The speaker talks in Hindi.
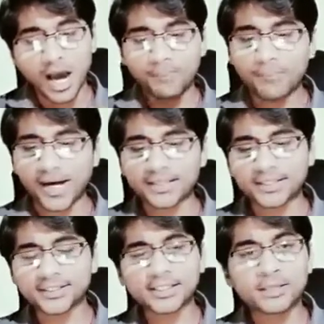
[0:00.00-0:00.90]
अब बात
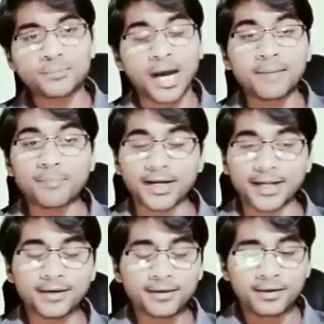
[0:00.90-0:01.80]
आती है कि भाई
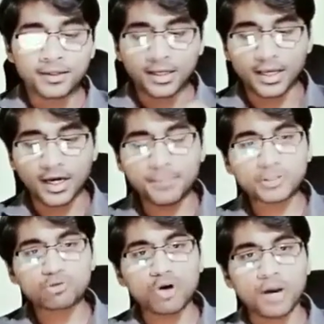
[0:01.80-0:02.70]
मैंने यहाँ
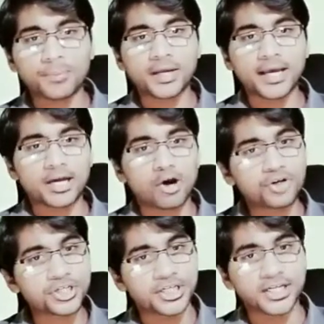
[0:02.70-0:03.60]
पर तो अपना
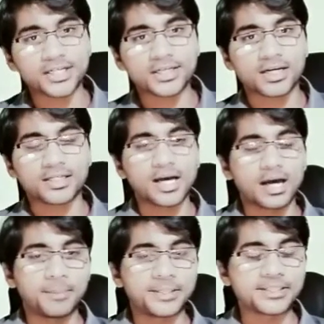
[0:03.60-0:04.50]
अकाउंट क्रिएट कर लिया
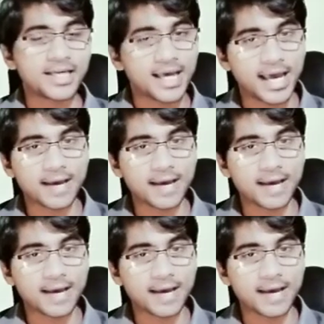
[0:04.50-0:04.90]
अमेजन